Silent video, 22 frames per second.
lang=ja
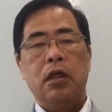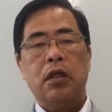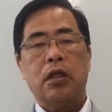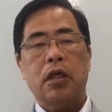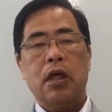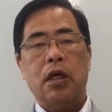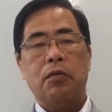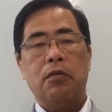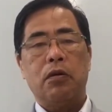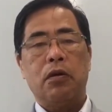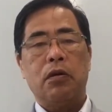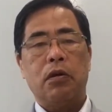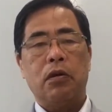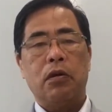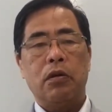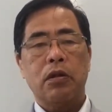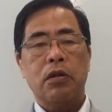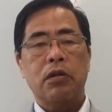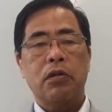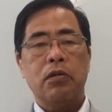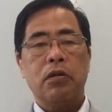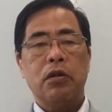しか
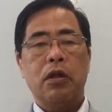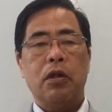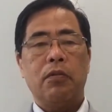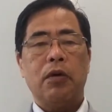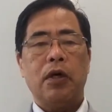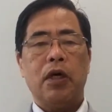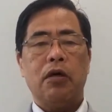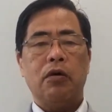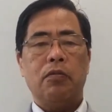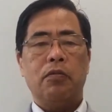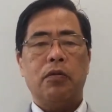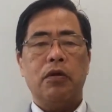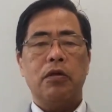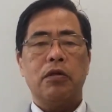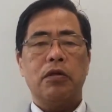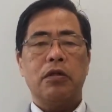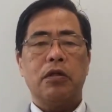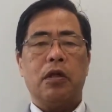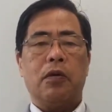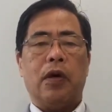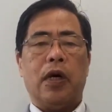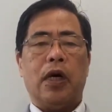も、そういった
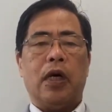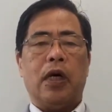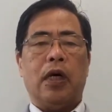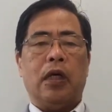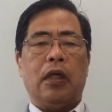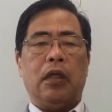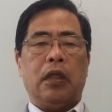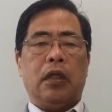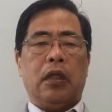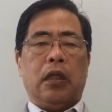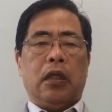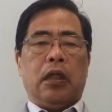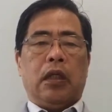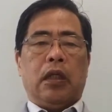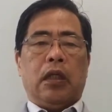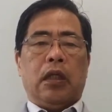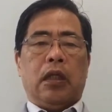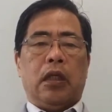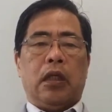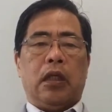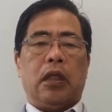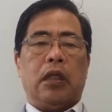メガロポリスでは、
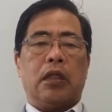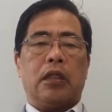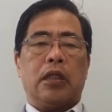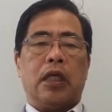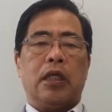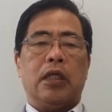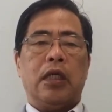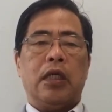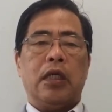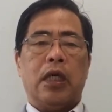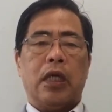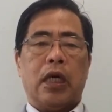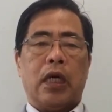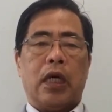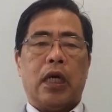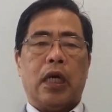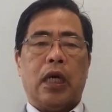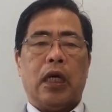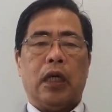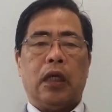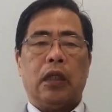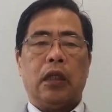えー、残念なが
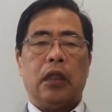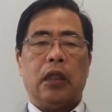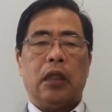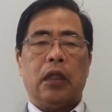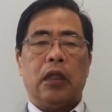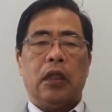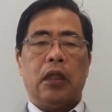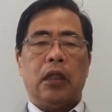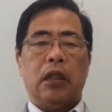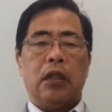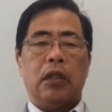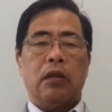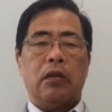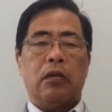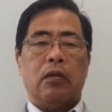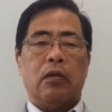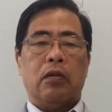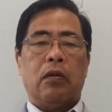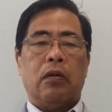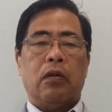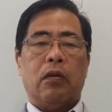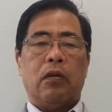ら、そ
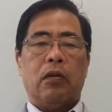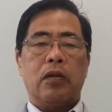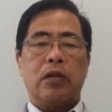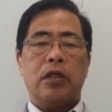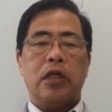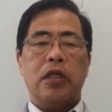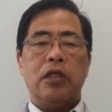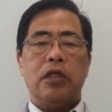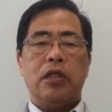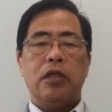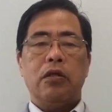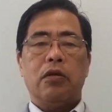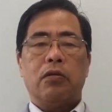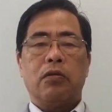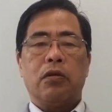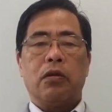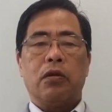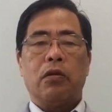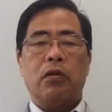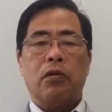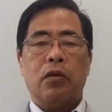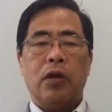の先進
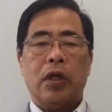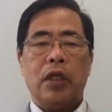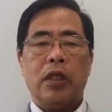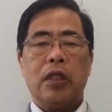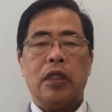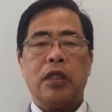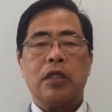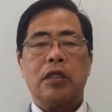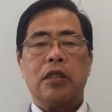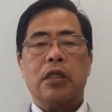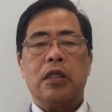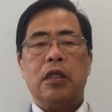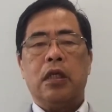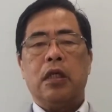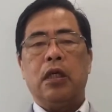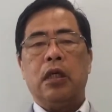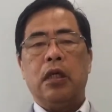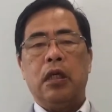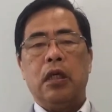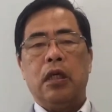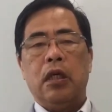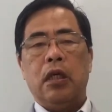国と異なってです
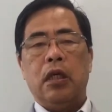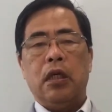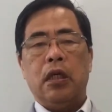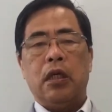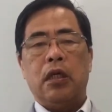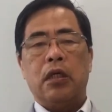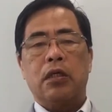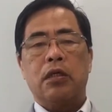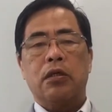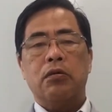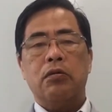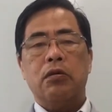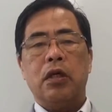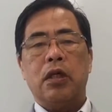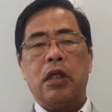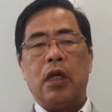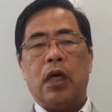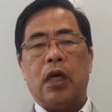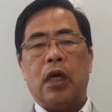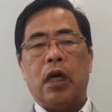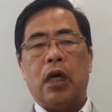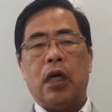ね、え優
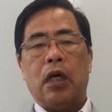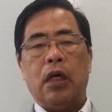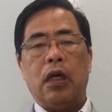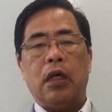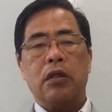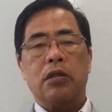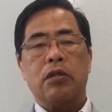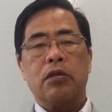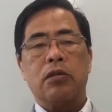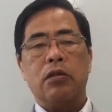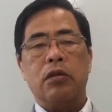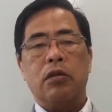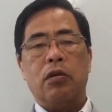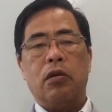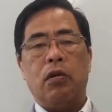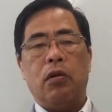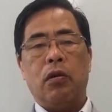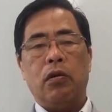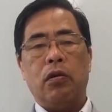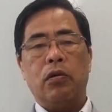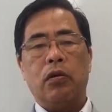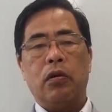れた水
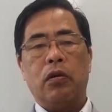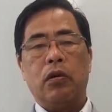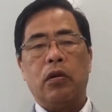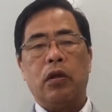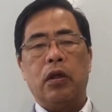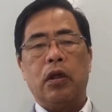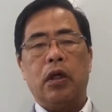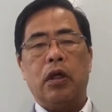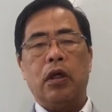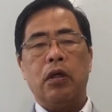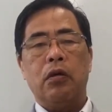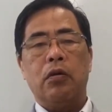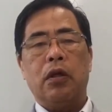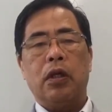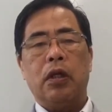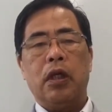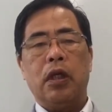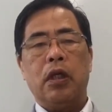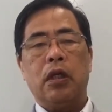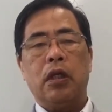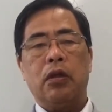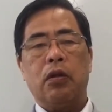道、あるいは
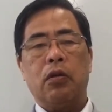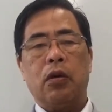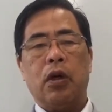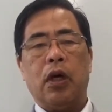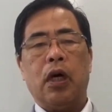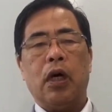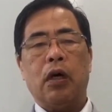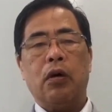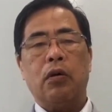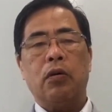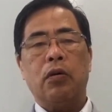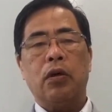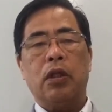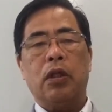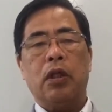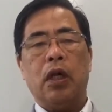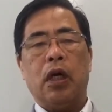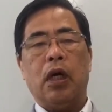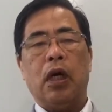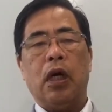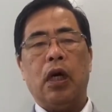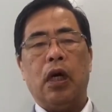電気とか、こういっ
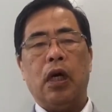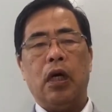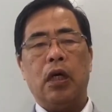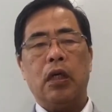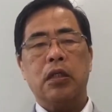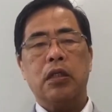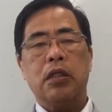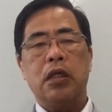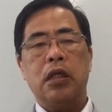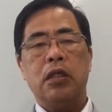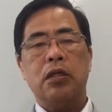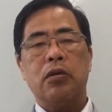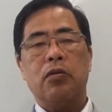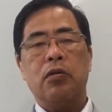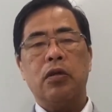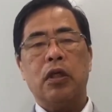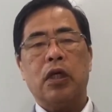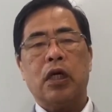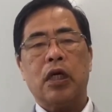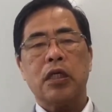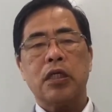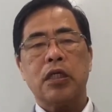た生存
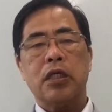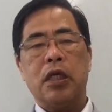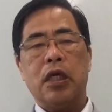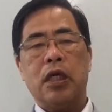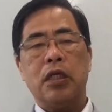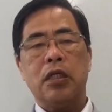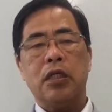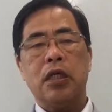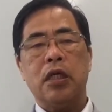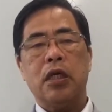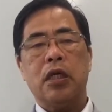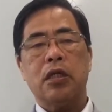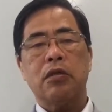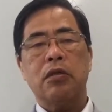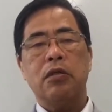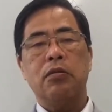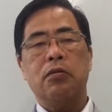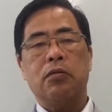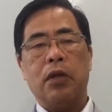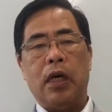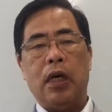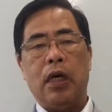に欠かせない生活
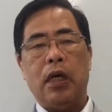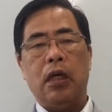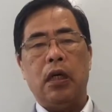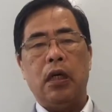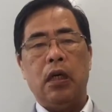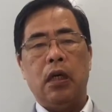インフラ、